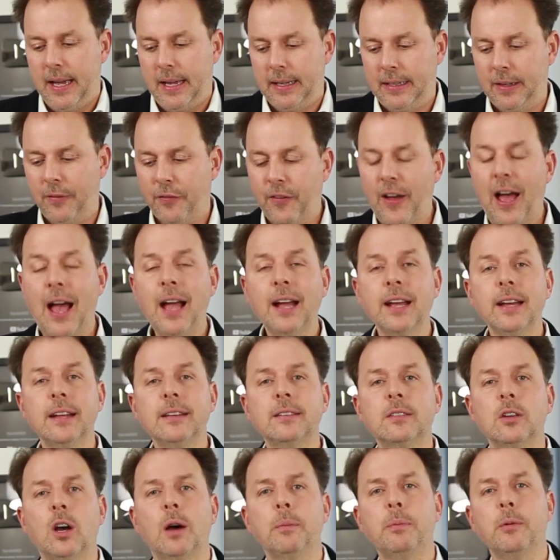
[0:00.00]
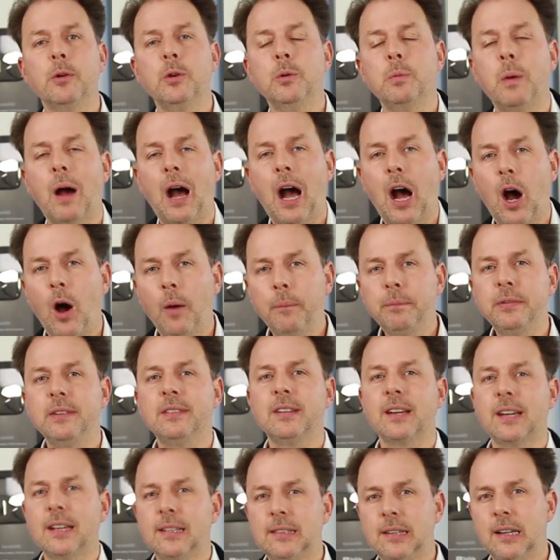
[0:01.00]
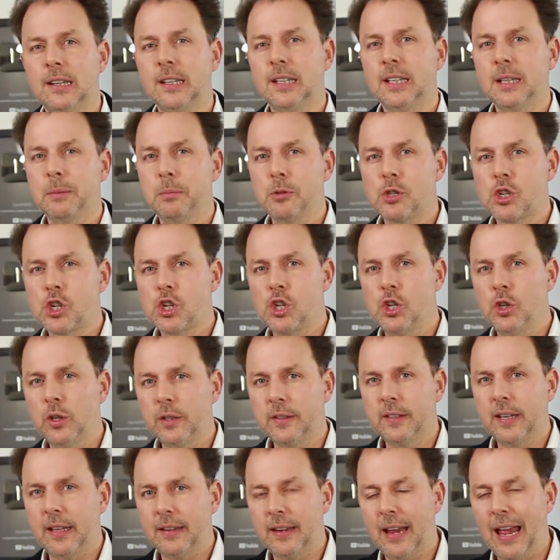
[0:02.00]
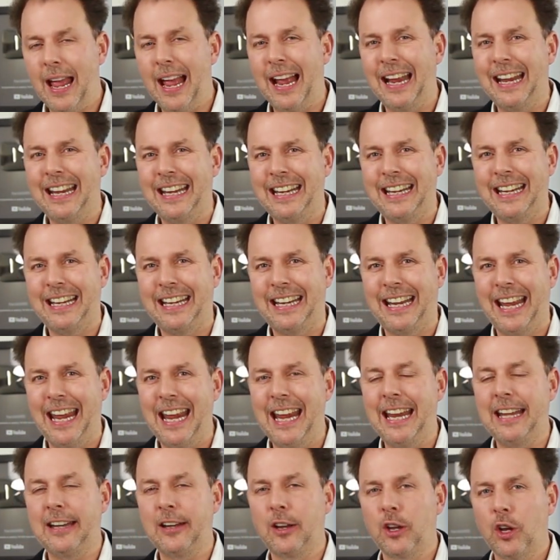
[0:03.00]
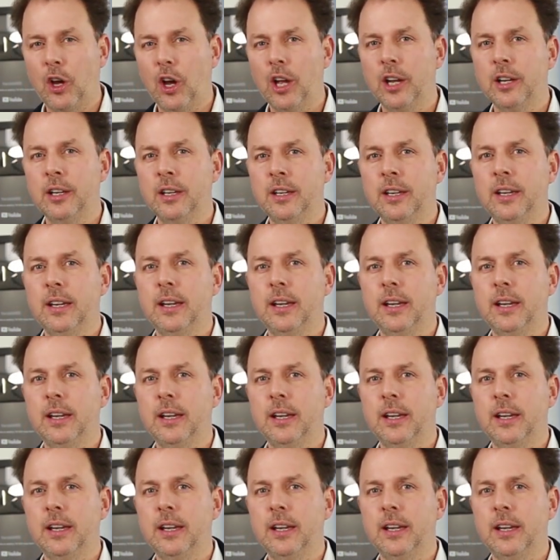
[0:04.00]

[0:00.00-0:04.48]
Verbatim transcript: Die Frage ist, ob überhaupt dieser richterliche Beschluss hätte ergehen können.